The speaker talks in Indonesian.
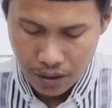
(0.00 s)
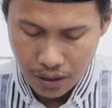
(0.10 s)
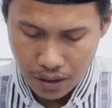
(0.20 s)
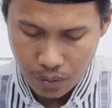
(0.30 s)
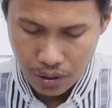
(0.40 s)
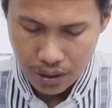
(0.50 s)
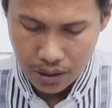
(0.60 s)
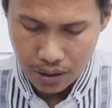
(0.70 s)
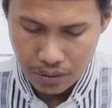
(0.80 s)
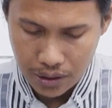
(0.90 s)
Inna Allah
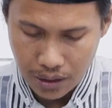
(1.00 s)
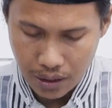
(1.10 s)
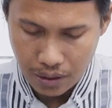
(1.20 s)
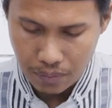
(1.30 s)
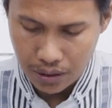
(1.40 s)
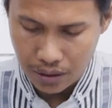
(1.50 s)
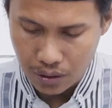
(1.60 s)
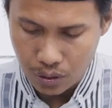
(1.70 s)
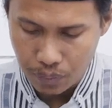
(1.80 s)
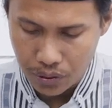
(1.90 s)
azza wa jalla
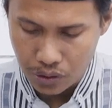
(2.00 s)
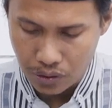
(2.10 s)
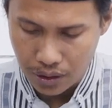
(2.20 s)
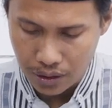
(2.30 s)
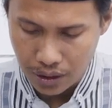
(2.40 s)
amadakum bi wa